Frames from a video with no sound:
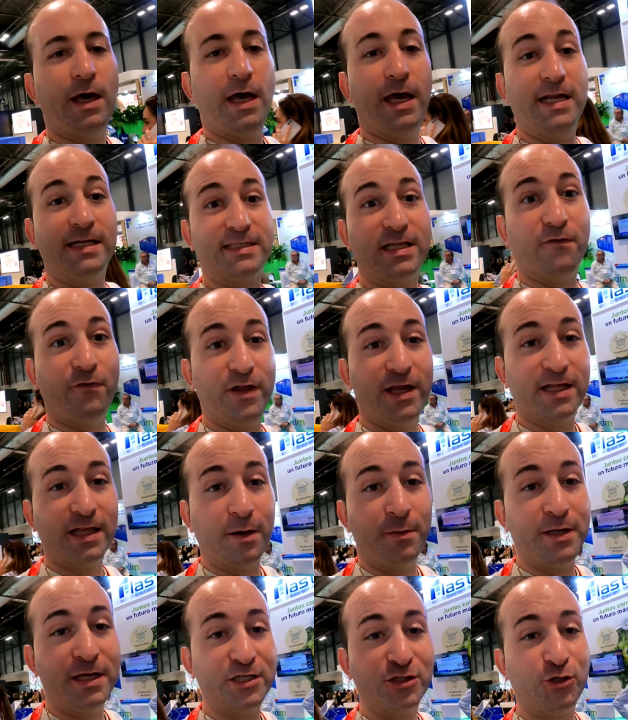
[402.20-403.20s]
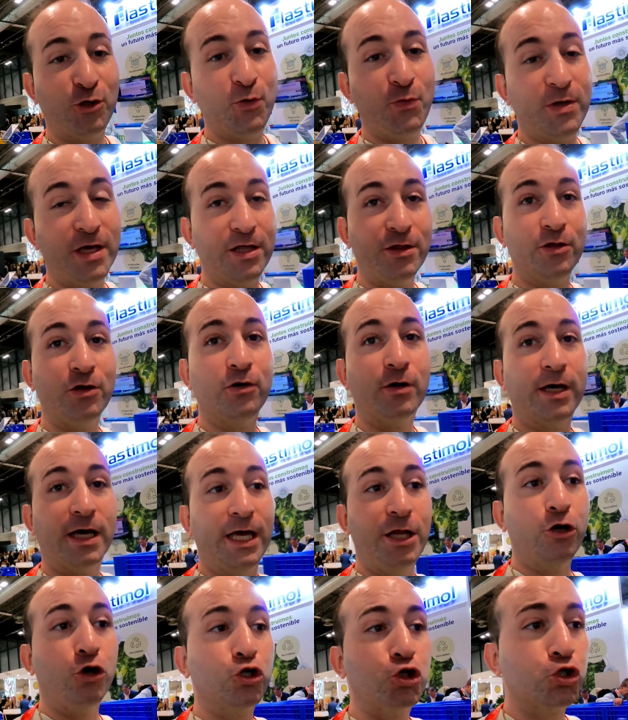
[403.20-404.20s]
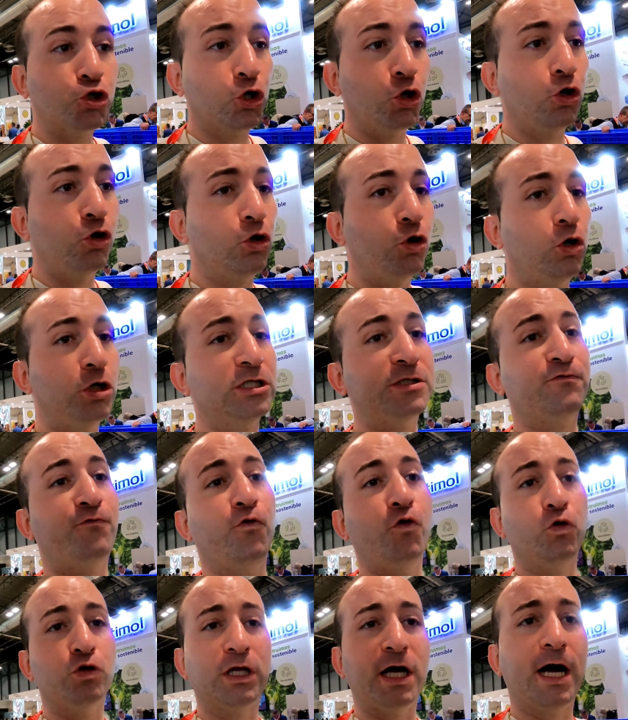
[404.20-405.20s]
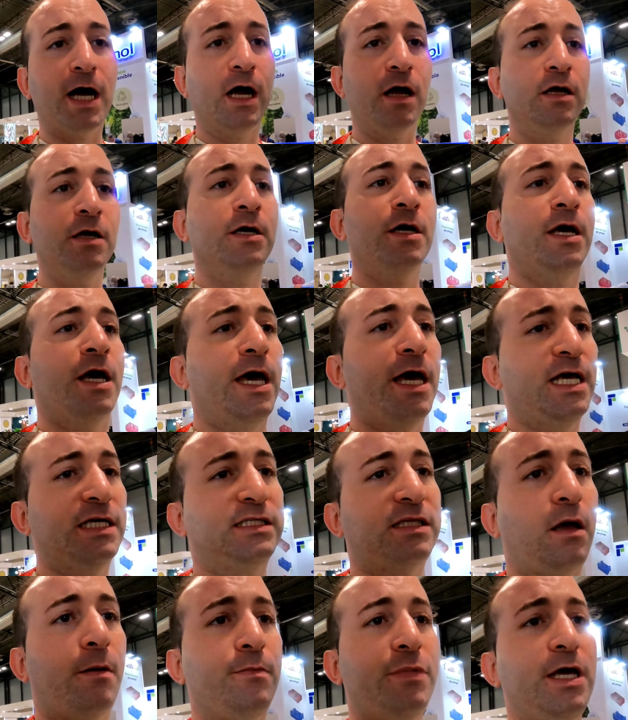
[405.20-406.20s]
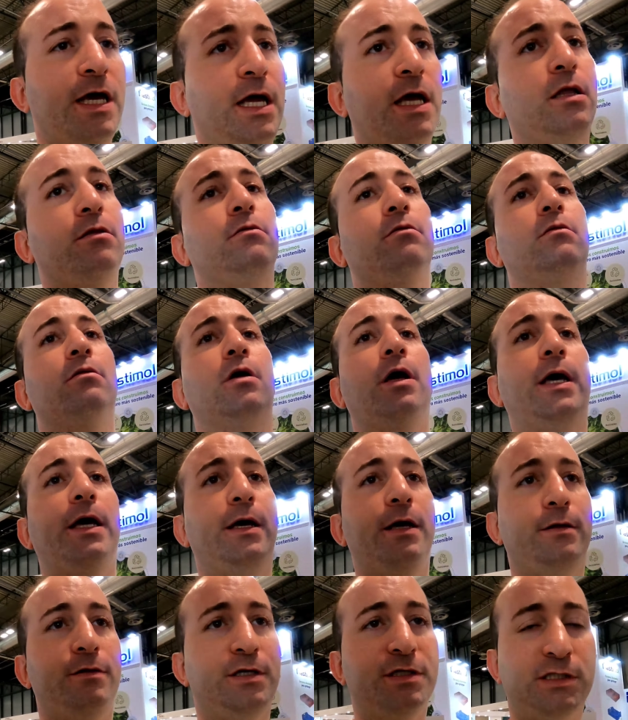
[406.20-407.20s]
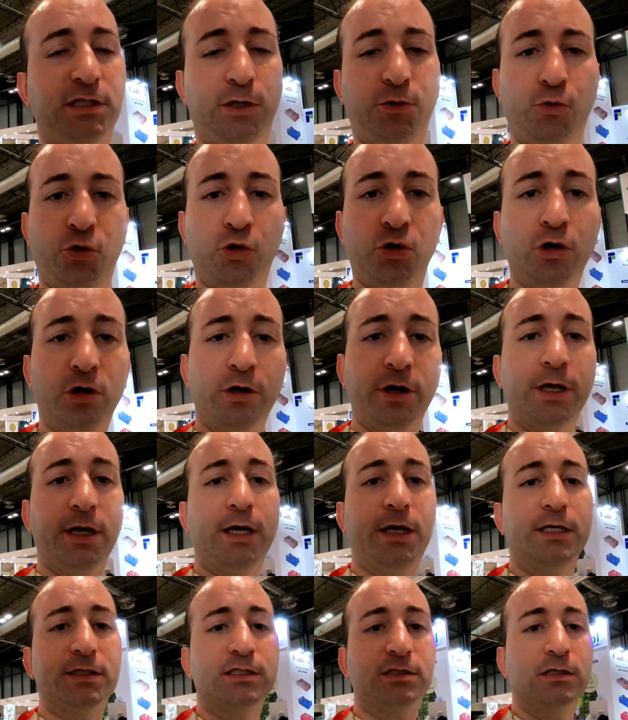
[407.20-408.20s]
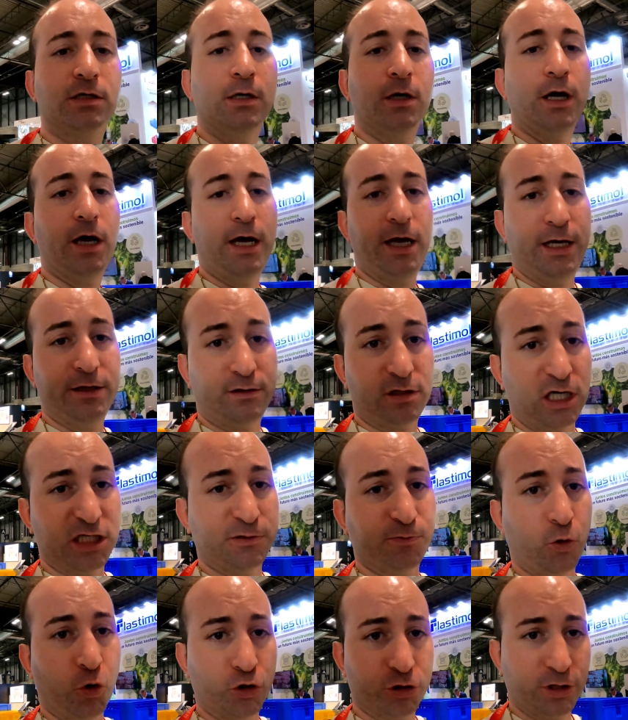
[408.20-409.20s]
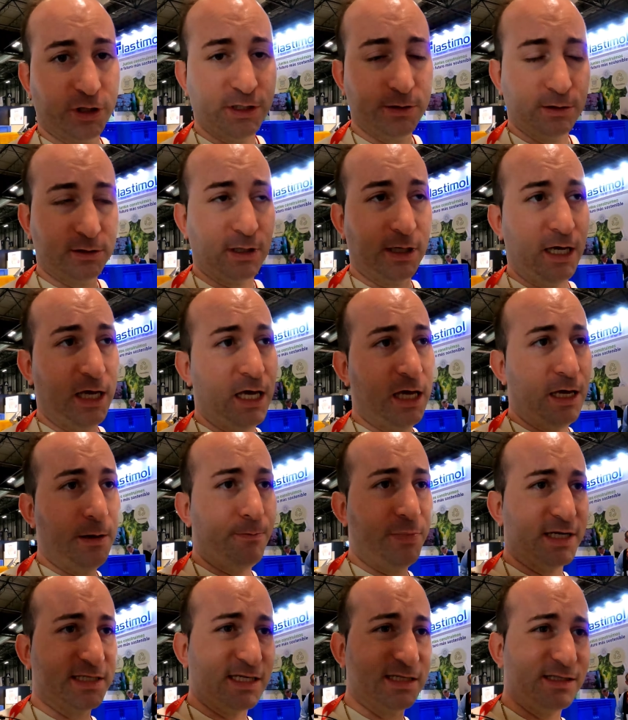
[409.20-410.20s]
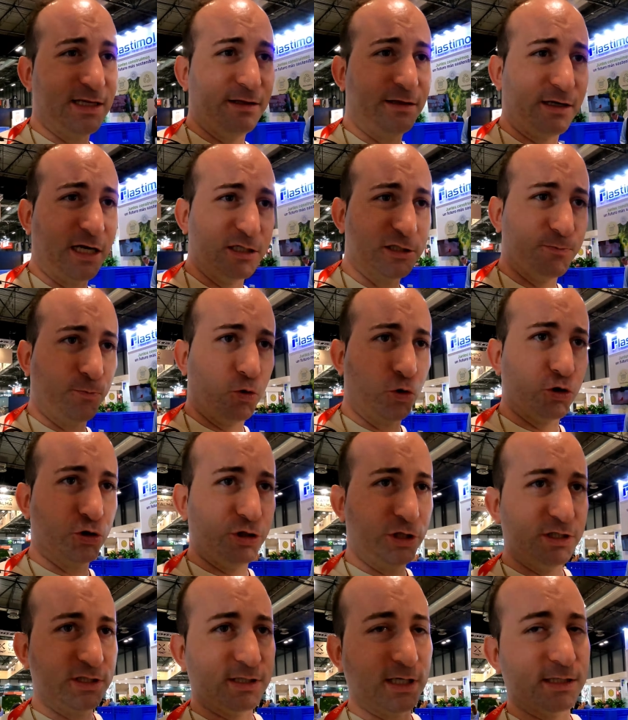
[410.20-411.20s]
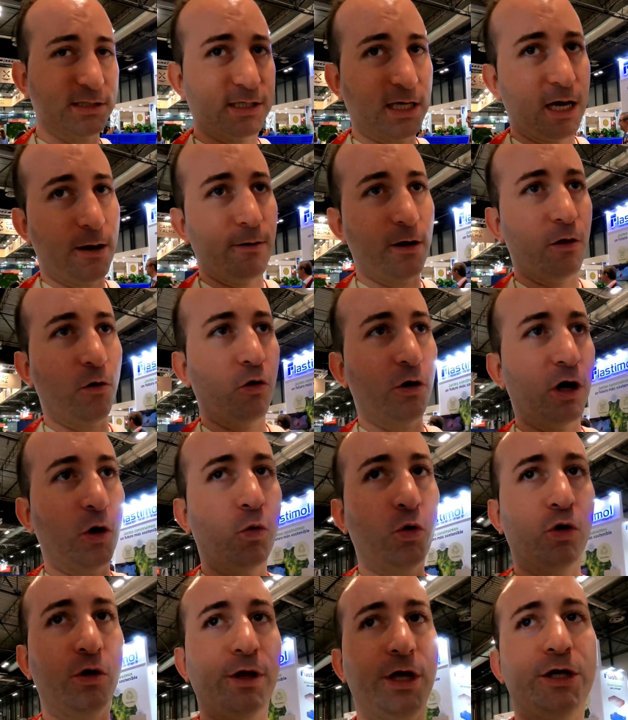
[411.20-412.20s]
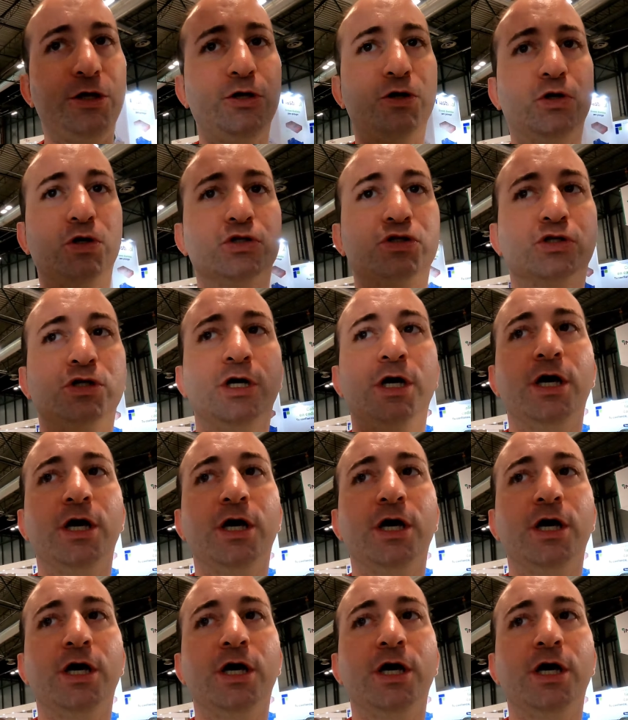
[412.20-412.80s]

En esta feria también estoy viendo que no solo es fruta, es también eh, distribuidores, eh, eh, empresas de transportistas que he hablado con alguno de ellos,